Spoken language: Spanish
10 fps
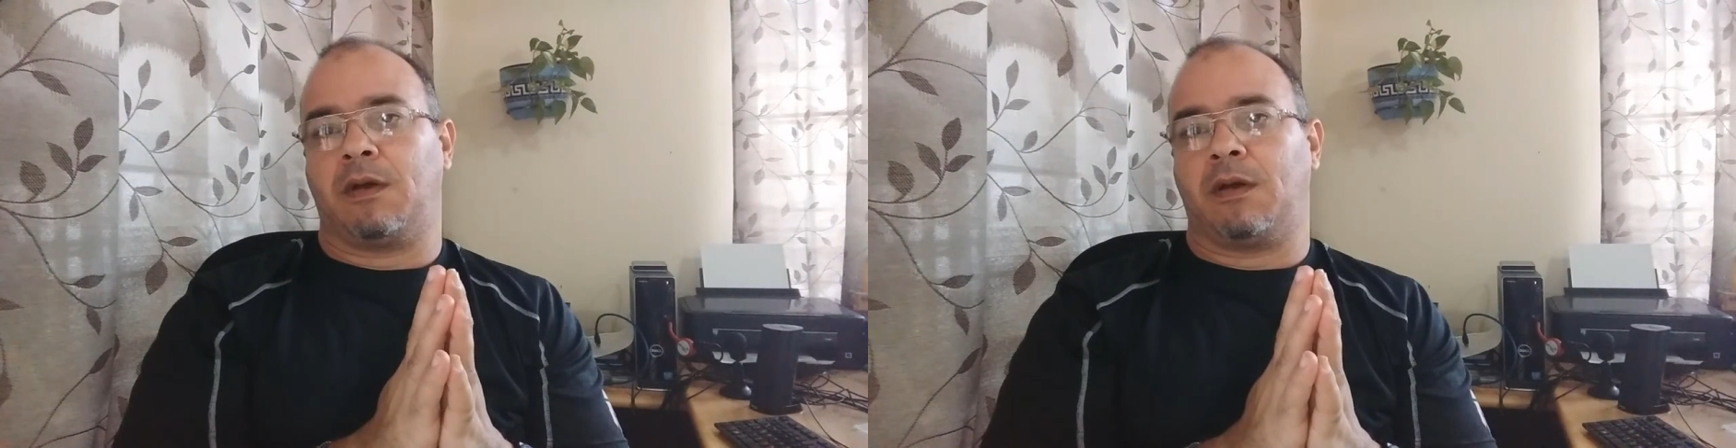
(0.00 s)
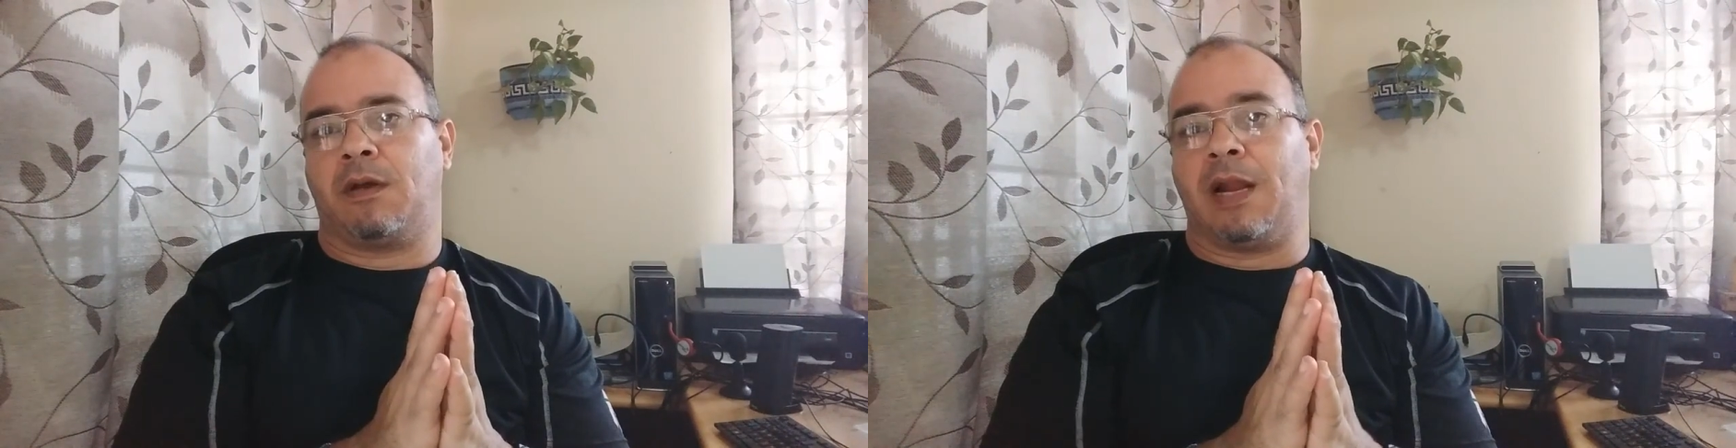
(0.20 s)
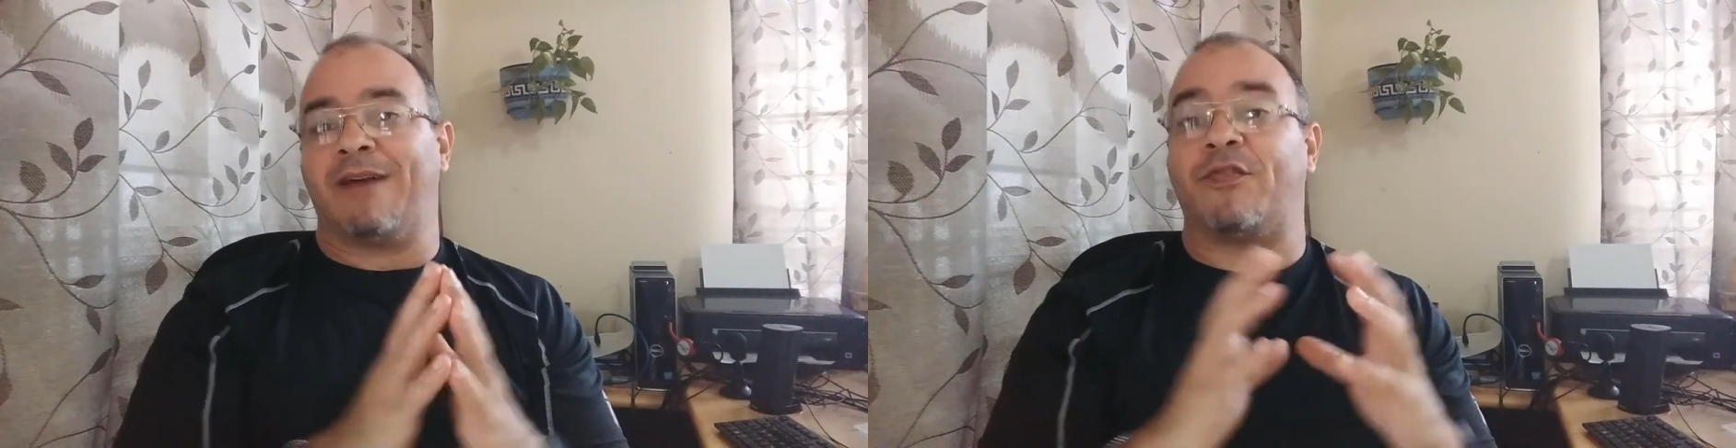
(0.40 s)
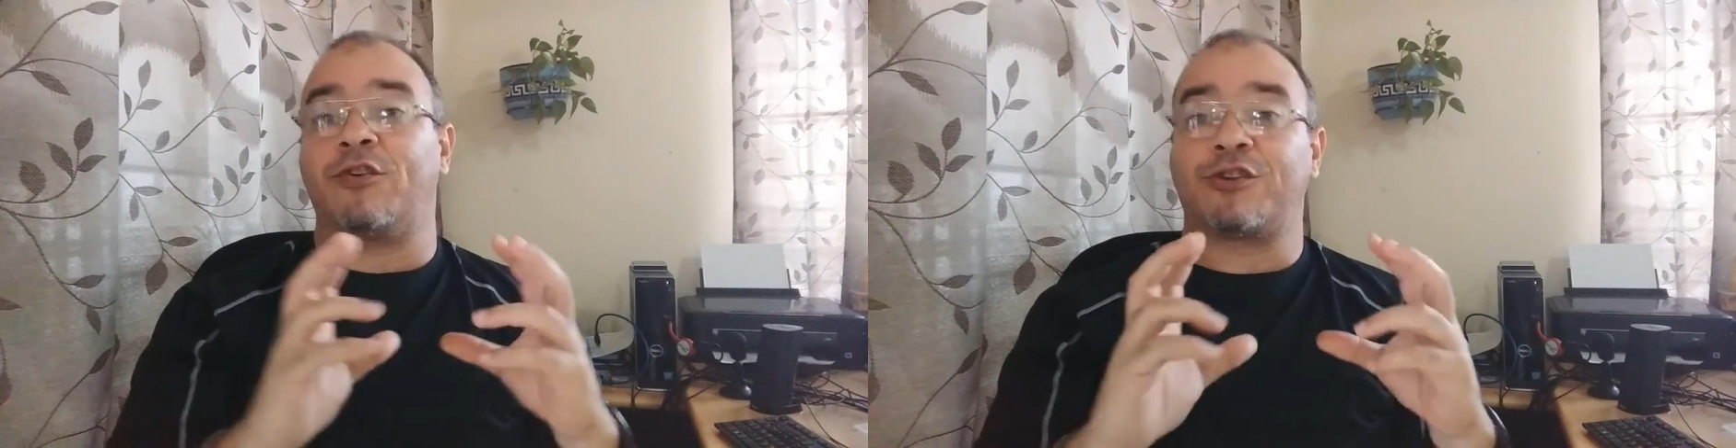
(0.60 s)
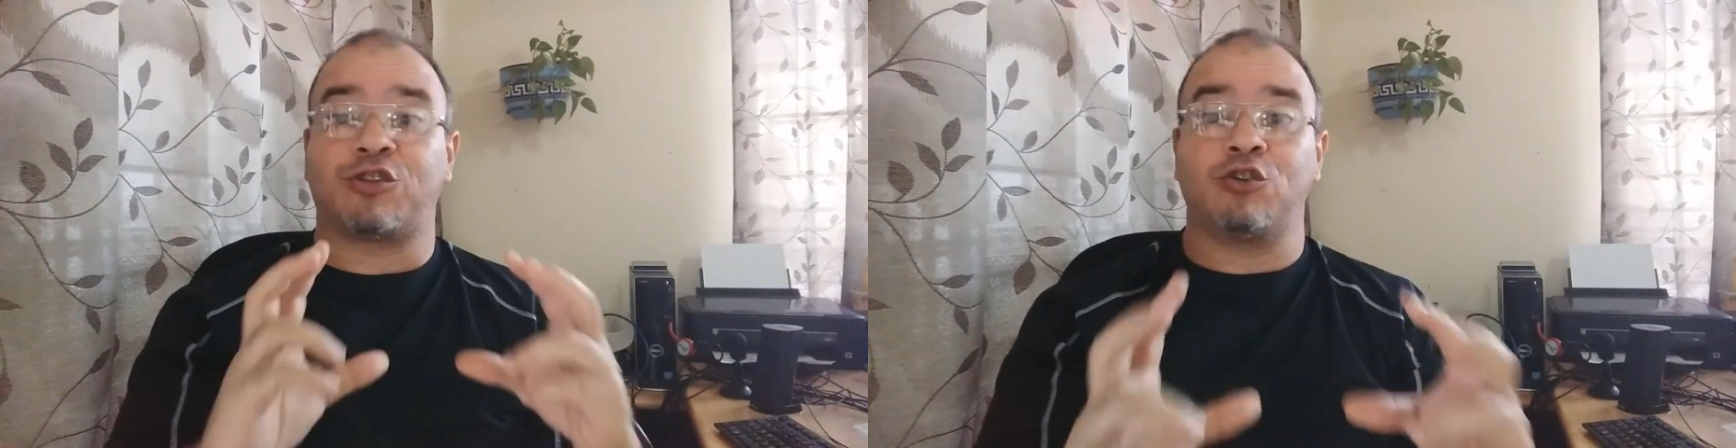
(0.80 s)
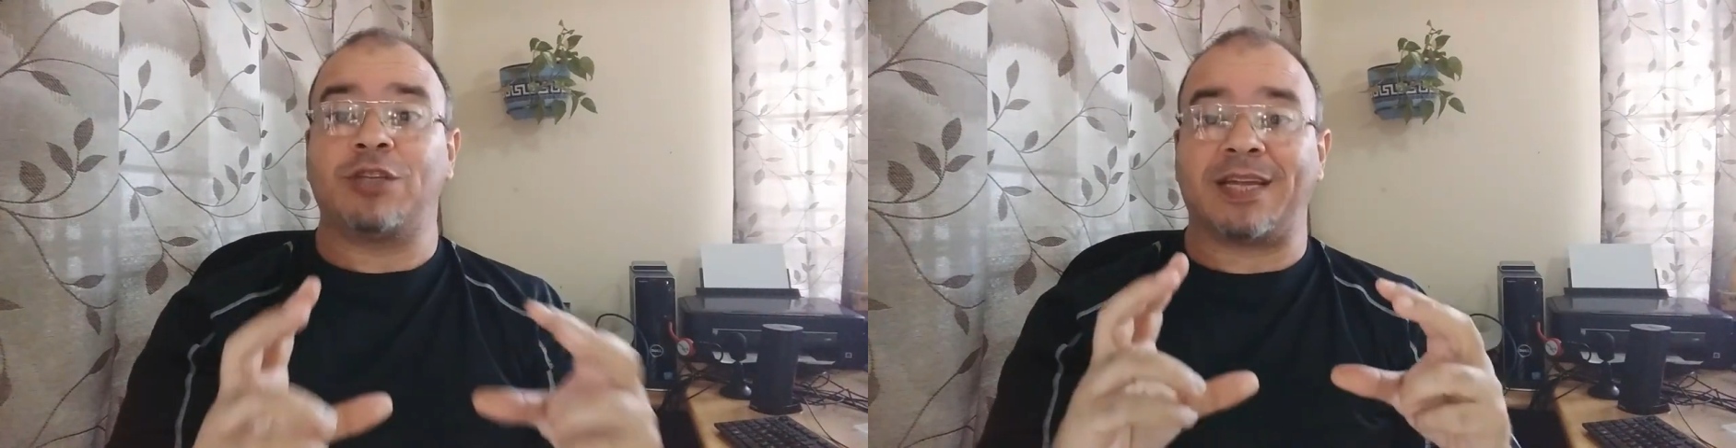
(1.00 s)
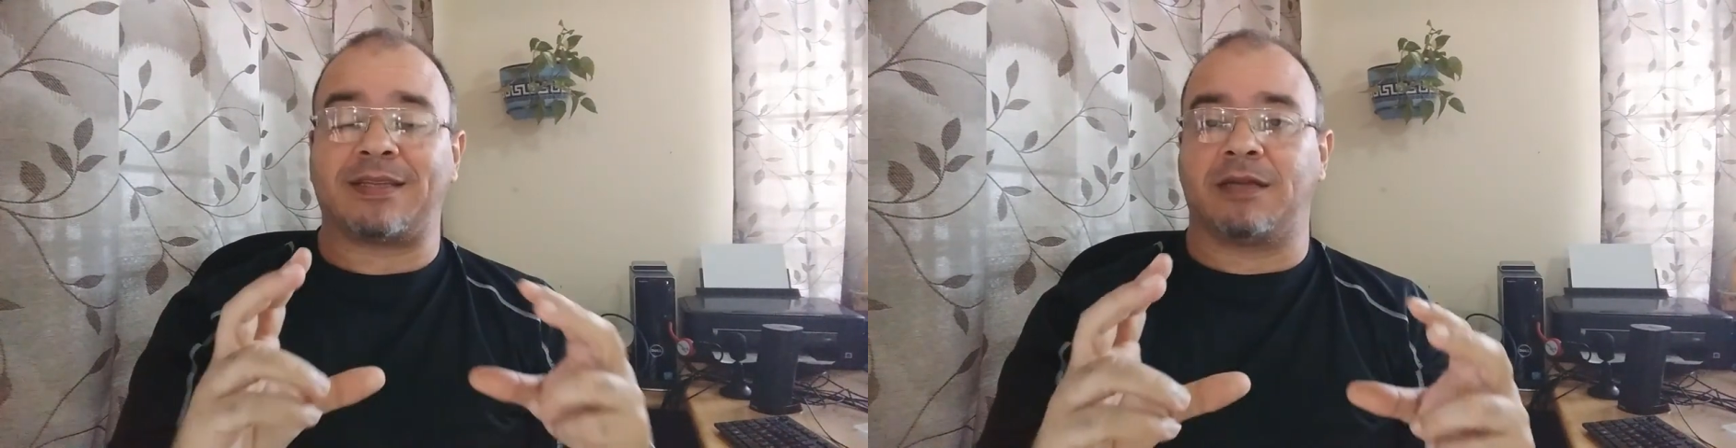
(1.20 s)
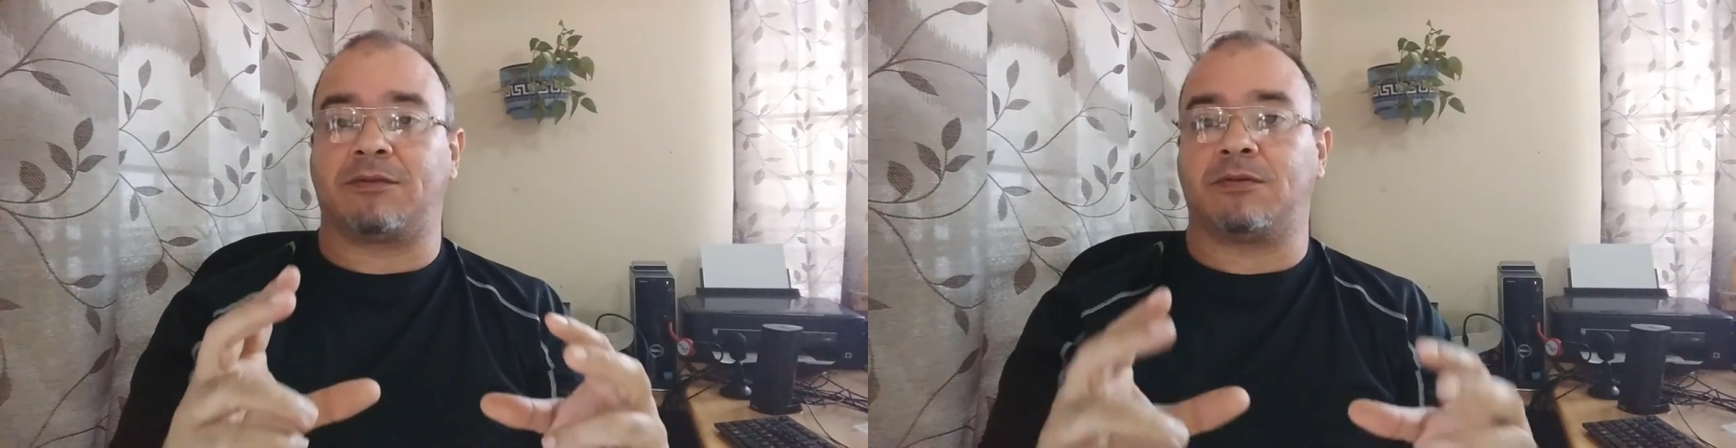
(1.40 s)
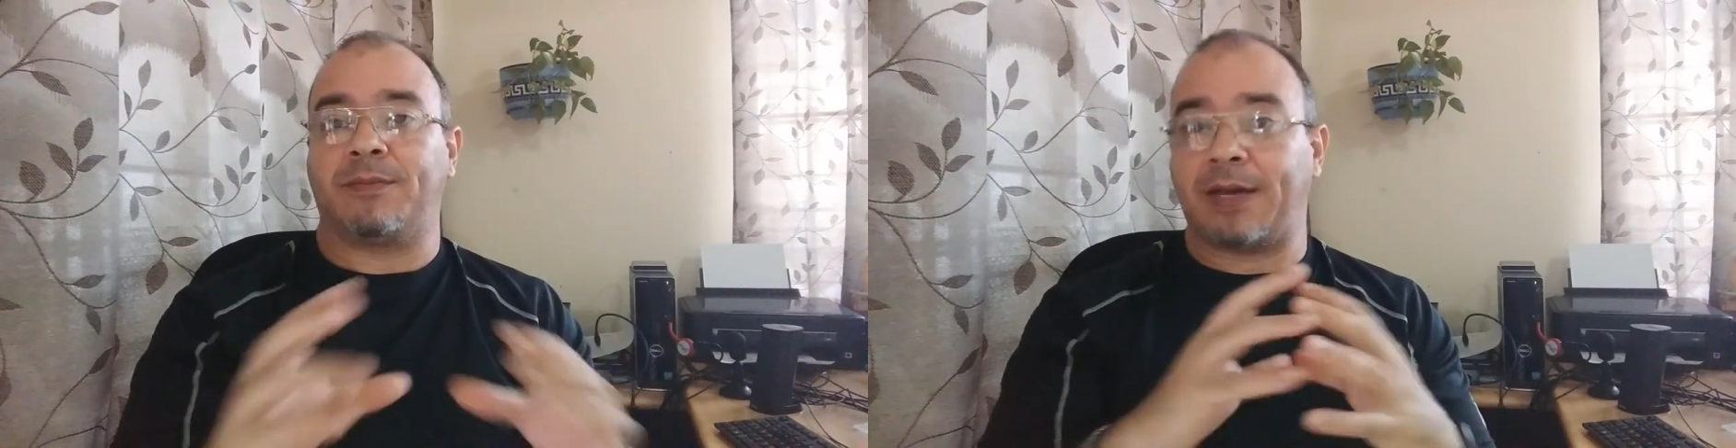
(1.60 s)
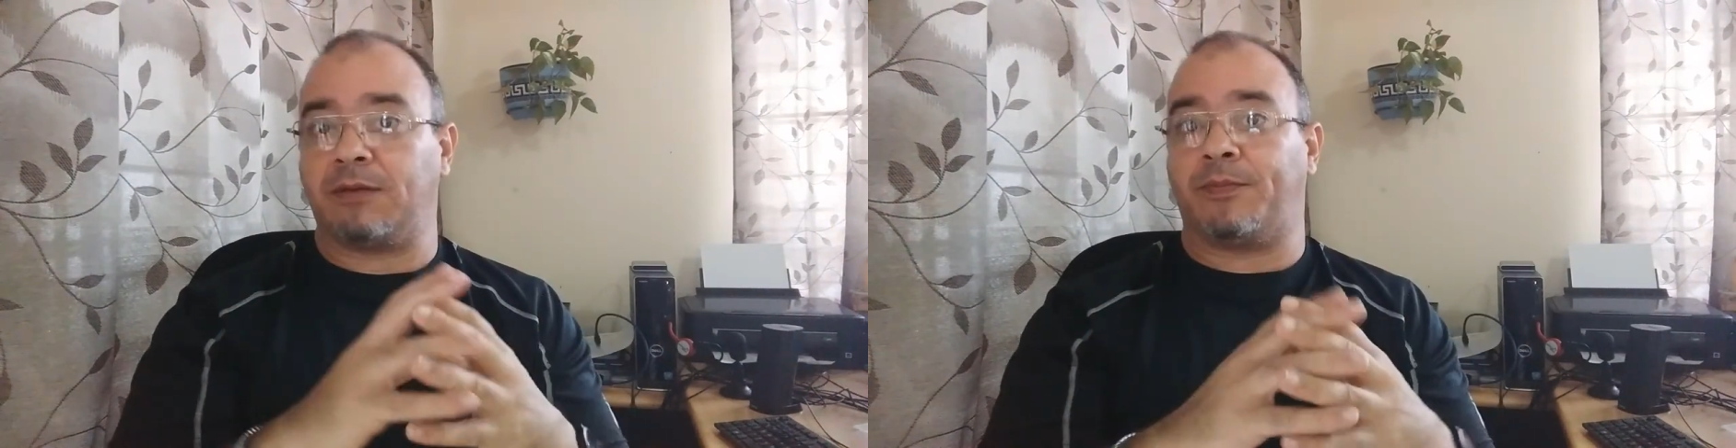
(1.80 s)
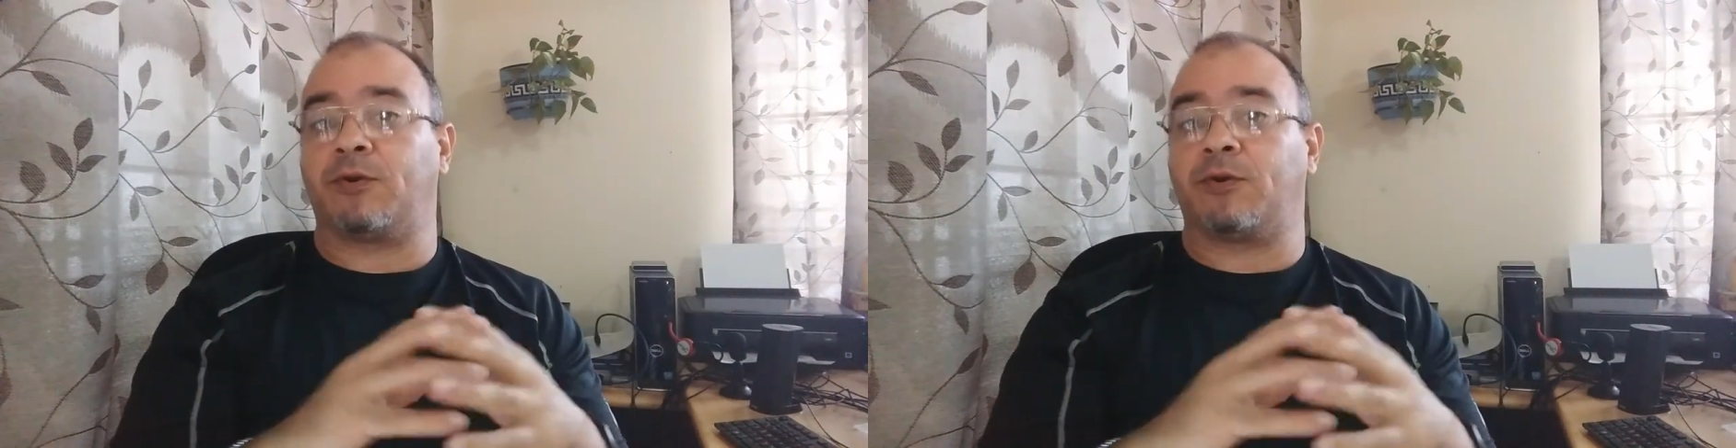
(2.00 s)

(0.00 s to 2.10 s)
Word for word: La fortuna está en tus manos